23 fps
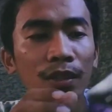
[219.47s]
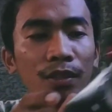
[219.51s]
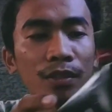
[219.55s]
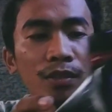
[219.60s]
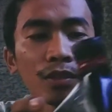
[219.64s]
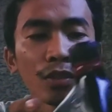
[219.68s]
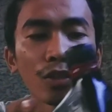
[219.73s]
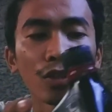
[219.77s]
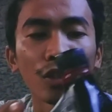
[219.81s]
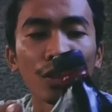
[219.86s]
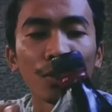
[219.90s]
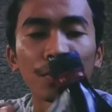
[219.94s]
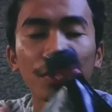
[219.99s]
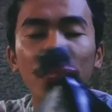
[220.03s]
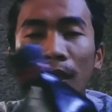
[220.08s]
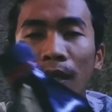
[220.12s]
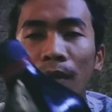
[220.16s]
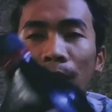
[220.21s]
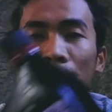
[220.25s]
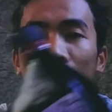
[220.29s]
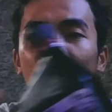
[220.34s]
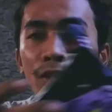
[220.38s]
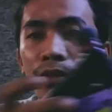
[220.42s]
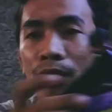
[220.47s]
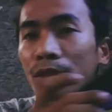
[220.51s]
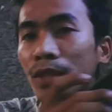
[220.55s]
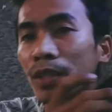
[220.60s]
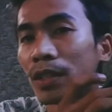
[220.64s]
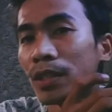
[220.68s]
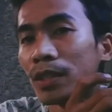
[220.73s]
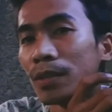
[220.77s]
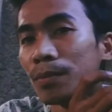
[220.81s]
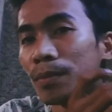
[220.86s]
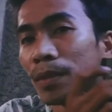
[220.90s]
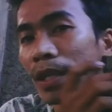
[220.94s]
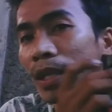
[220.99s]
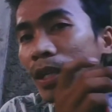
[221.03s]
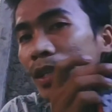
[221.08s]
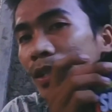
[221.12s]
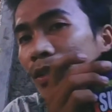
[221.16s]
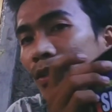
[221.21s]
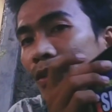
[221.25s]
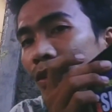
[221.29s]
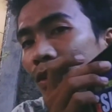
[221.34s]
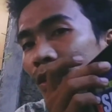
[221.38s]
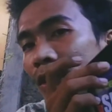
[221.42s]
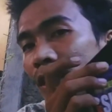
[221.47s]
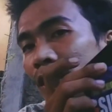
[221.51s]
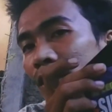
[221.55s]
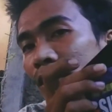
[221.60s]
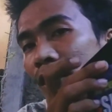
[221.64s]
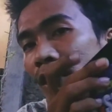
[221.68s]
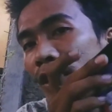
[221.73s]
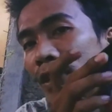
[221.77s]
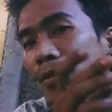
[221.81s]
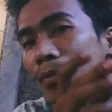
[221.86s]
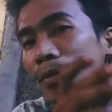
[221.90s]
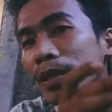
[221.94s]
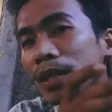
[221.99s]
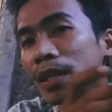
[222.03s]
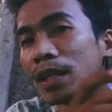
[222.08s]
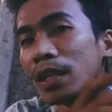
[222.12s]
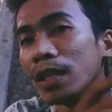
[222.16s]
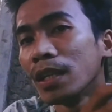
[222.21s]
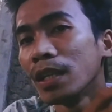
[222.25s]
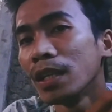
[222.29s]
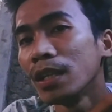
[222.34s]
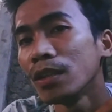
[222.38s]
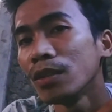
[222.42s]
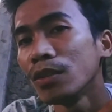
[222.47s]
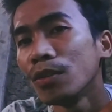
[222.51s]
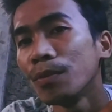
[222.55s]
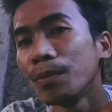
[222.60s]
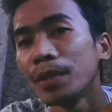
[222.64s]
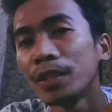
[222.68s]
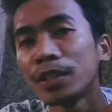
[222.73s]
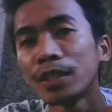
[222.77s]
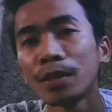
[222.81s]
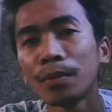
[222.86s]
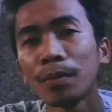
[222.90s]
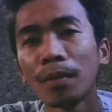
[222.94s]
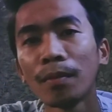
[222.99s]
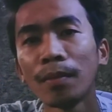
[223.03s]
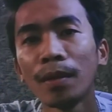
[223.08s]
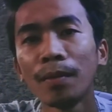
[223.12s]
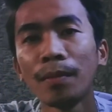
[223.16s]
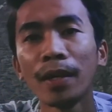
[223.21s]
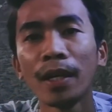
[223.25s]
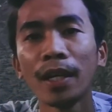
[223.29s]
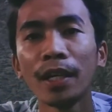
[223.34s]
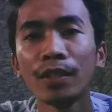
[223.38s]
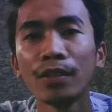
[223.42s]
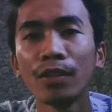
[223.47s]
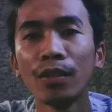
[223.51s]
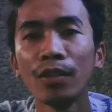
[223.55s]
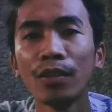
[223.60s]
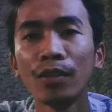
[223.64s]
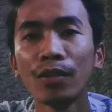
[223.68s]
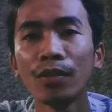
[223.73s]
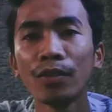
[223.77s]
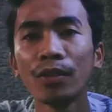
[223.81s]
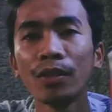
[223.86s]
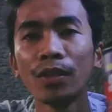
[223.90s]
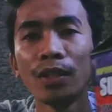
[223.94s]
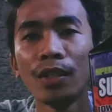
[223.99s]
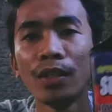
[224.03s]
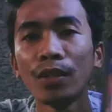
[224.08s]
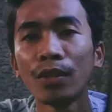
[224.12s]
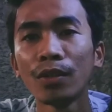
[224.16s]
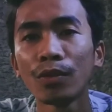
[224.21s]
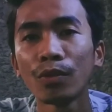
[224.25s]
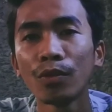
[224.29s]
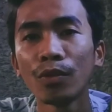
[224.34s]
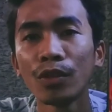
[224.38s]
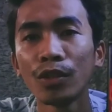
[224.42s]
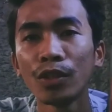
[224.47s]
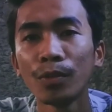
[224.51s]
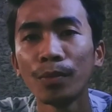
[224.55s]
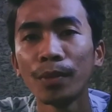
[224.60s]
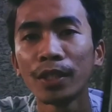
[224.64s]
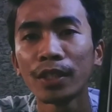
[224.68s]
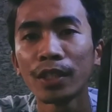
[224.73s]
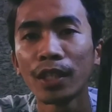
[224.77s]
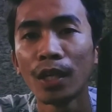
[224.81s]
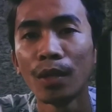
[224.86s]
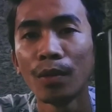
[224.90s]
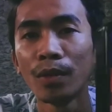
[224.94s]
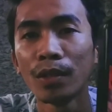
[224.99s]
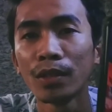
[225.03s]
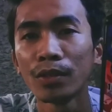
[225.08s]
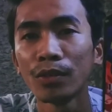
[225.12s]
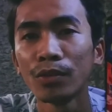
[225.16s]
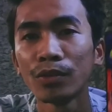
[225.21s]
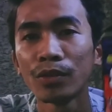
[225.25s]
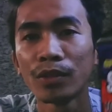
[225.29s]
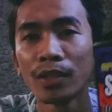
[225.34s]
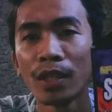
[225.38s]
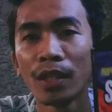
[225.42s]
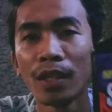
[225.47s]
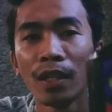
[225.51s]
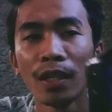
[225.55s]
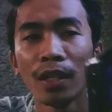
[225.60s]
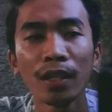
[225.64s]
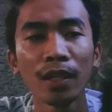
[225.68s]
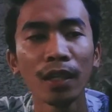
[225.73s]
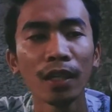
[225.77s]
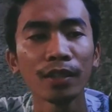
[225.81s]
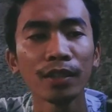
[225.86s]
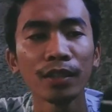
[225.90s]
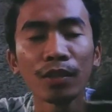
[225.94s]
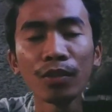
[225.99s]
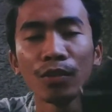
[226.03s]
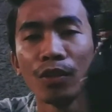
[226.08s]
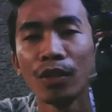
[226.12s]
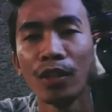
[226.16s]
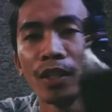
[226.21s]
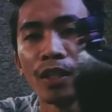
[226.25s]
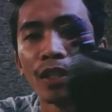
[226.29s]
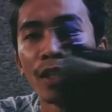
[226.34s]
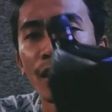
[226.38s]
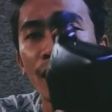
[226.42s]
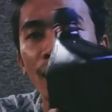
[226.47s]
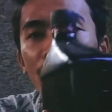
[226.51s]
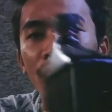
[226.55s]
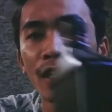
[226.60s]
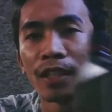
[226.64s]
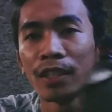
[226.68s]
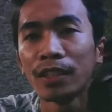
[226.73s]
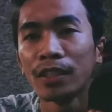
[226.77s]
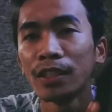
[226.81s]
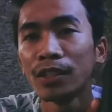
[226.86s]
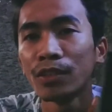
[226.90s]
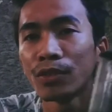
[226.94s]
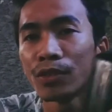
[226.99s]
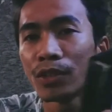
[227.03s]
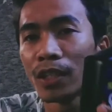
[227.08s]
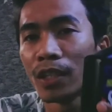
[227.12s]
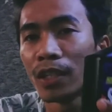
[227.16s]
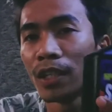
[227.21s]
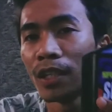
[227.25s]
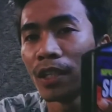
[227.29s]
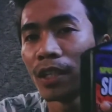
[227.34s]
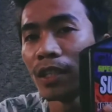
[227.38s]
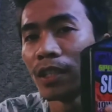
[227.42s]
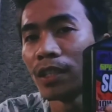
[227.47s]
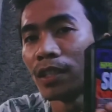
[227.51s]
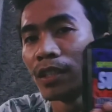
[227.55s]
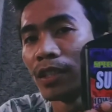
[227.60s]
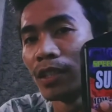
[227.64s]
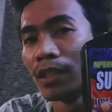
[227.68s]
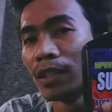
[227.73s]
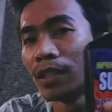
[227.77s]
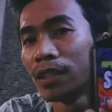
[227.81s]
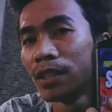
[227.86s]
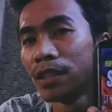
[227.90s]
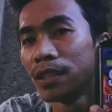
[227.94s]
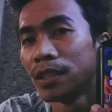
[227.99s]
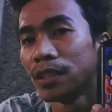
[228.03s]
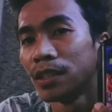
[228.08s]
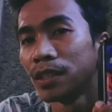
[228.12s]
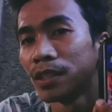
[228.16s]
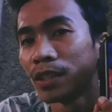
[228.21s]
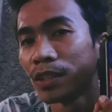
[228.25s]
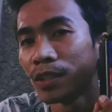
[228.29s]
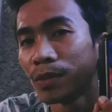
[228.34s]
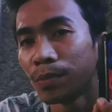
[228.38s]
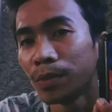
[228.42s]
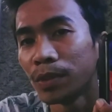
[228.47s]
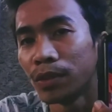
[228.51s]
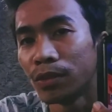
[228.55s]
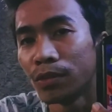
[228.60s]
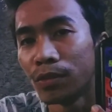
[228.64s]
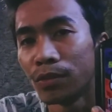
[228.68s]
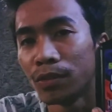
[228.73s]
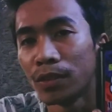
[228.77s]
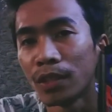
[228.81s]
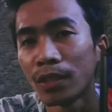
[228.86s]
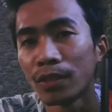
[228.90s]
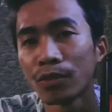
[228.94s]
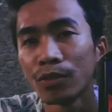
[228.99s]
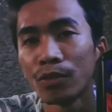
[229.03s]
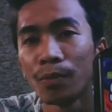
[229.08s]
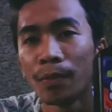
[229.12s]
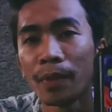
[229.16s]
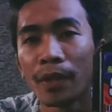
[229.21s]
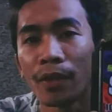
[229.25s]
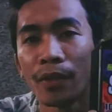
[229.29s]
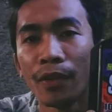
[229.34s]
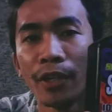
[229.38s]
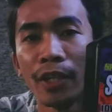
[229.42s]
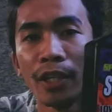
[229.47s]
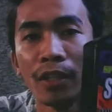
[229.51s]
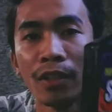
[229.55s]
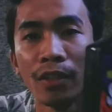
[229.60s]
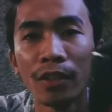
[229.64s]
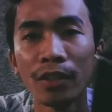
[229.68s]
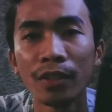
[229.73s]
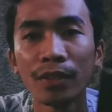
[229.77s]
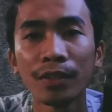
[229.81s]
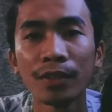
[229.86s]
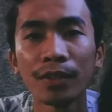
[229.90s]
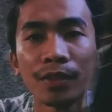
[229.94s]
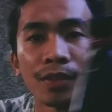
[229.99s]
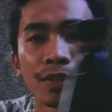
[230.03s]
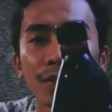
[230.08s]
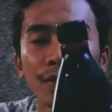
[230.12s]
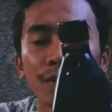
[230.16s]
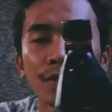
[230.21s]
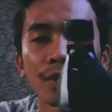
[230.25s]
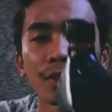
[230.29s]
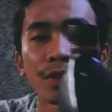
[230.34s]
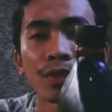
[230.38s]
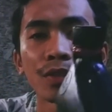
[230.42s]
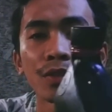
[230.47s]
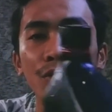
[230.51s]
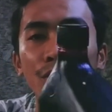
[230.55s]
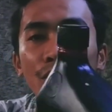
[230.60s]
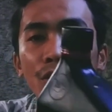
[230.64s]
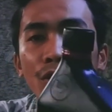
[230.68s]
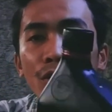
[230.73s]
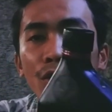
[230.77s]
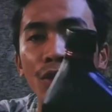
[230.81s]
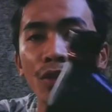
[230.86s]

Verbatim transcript: Hindi ko alam tawag dun eh, mga idol. Kayo na lang mag-comment uh, sa baba mga idol, no? Kung ano bang tawag dun sa classic coil na nakalagay dito sa speed tuner, super oil na. So,